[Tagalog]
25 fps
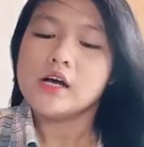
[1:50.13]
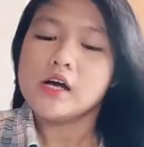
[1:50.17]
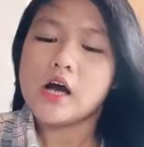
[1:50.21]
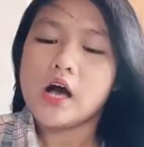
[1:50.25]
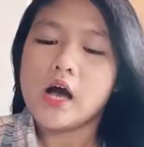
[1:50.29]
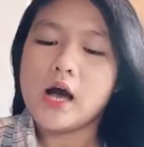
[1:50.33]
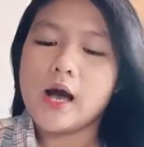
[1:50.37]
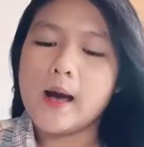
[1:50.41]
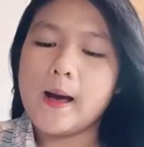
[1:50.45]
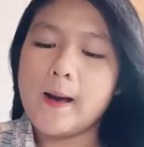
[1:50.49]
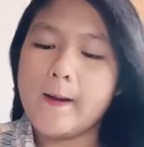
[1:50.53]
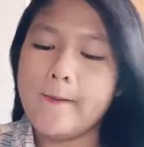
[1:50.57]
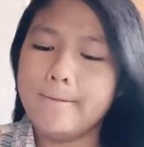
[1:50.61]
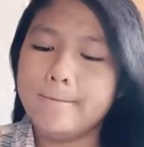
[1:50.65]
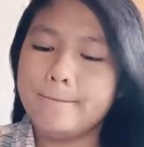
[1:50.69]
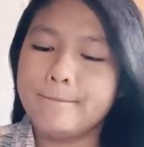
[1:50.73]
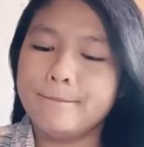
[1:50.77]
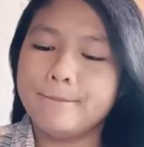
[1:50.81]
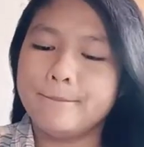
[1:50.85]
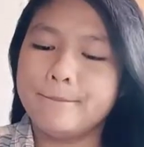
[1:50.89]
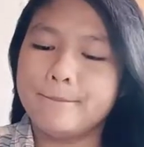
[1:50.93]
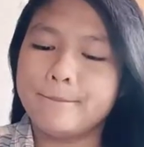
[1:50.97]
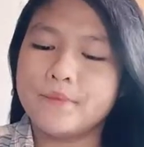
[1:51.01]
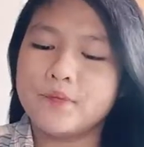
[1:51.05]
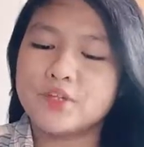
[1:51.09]
Um,
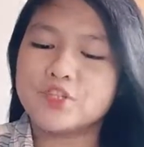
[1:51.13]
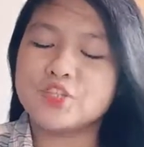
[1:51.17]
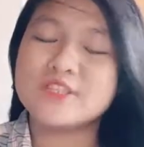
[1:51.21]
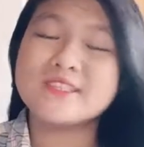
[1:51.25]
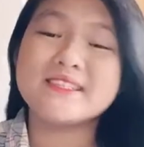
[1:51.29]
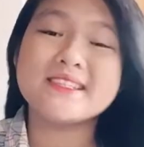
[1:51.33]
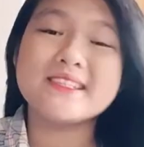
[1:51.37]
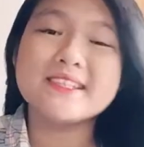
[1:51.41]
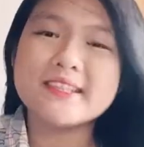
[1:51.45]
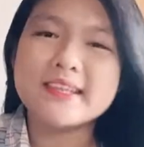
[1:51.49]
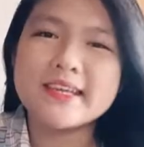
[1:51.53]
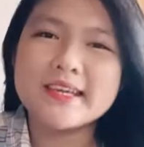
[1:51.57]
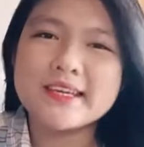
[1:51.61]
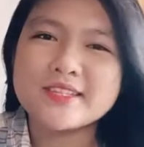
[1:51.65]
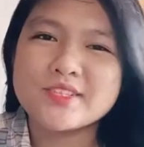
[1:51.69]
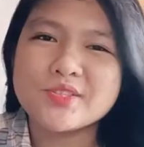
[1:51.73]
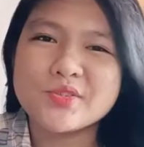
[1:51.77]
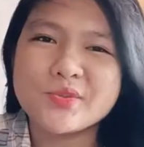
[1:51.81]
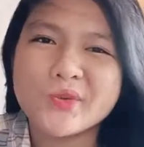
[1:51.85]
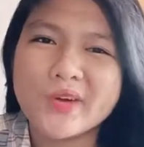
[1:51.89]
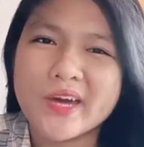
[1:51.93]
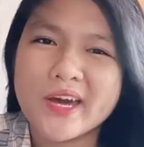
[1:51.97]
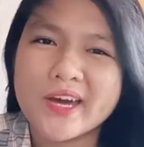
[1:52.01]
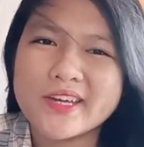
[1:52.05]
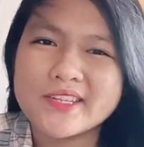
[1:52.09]
Just in case
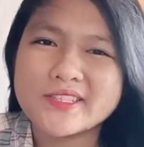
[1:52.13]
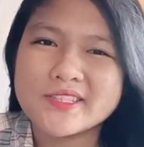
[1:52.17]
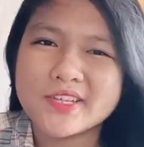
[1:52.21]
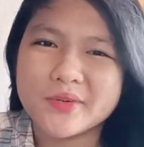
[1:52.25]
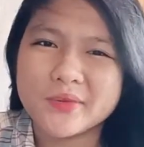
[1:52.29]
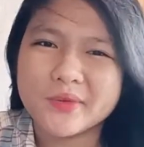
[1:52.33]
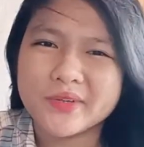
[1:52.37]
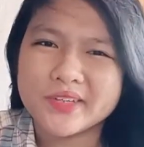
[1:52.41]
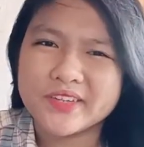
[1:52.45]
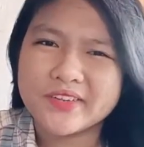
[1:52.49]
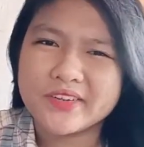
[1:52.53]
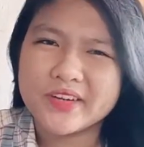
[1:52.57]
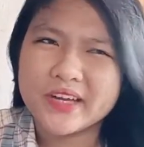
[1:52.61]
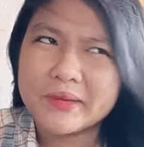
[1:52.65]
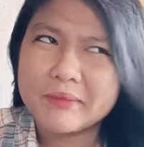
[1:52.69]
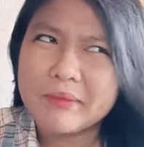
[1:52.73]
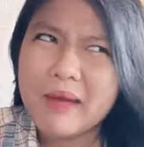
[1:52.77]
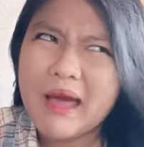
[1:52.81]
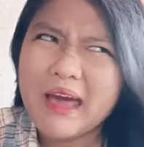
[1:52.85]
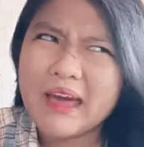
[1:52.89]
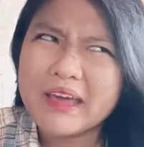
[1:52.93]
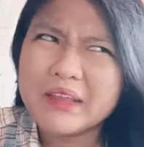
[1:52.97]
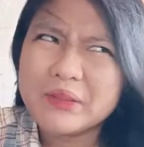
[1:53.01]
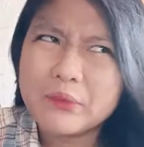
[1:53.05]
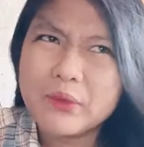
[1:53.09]
you guys are wondering,
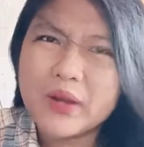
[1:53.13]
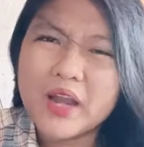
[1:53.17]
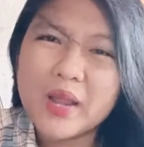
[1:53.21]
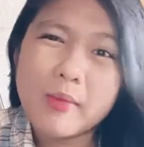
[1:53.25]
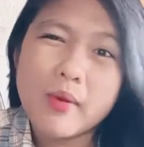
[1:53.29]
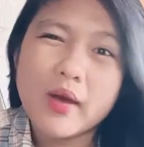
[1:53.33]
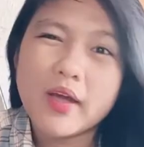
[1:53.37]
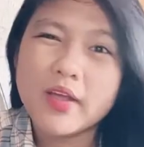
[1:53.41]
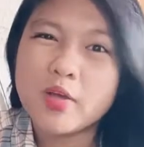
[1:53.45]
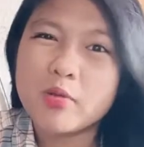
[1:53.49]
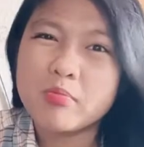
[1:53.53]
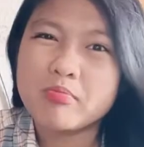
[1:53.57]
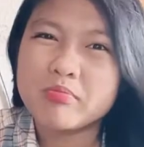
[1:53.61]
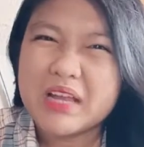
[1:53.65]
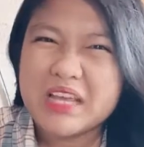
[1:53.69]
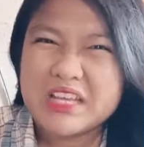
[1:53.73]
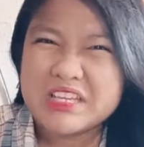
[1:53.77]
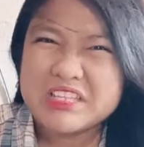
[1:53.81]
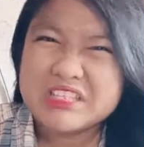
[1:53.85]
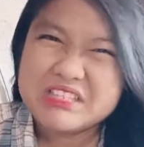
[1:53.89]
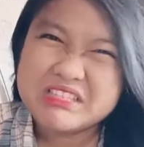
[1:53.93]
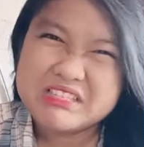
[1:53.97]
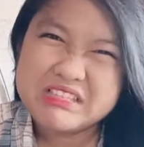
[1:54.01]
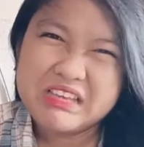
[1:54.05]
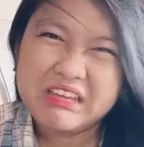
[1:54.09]
bakit wala ba kayong
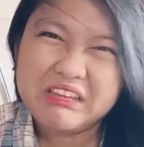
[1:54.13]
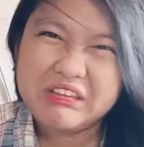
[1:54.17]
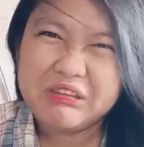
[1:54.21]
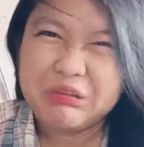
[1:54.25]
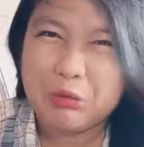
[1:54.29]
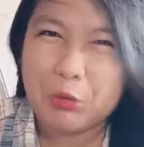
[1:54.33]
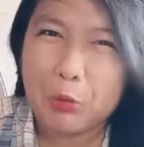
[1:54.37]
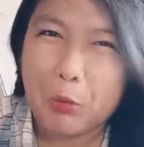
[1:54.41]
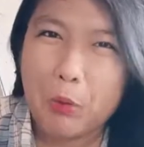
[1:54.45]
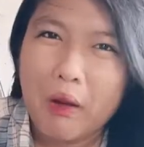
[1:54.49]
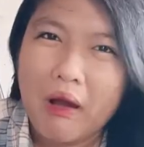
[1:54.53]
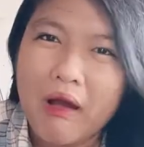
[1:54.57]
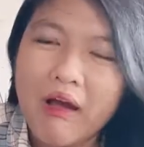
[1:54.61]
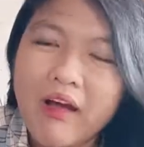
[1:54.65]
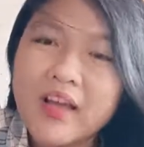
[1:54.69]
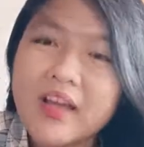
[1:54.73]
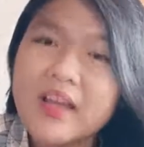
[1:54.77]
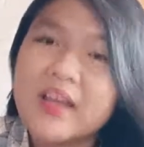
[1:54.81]
plancha sa inyo? Ah?